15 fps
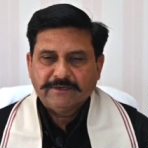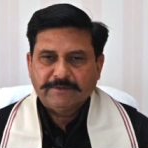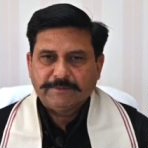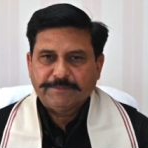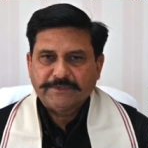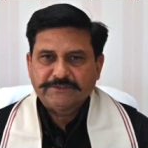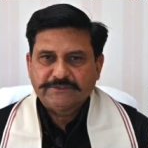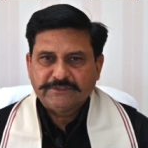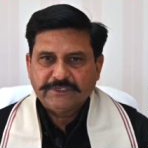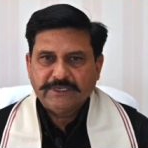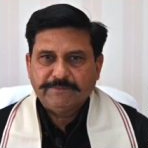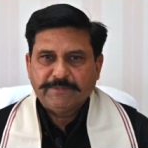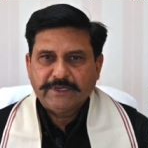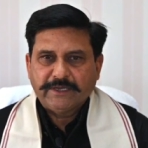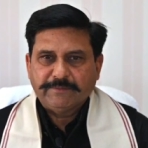हमारे पास
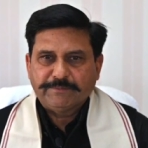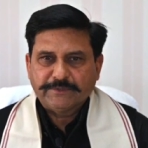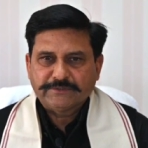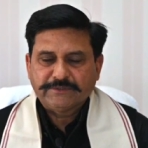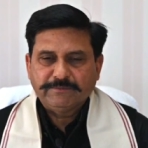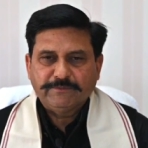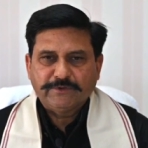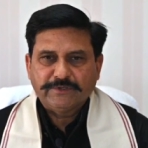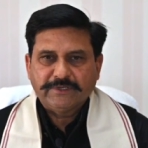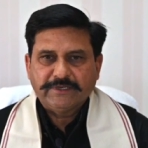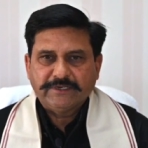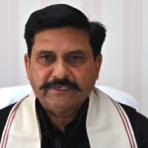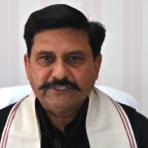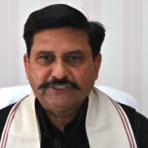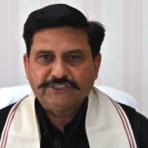सेब है परसिमोन
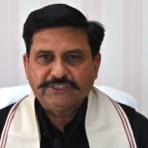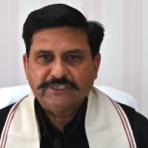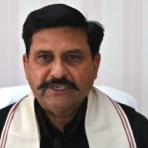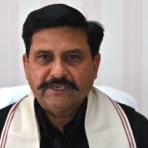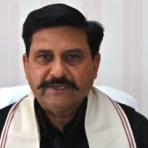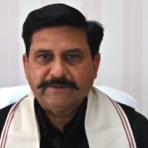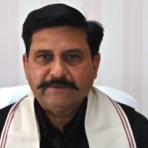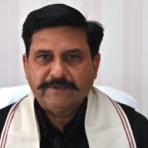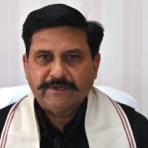है लीची है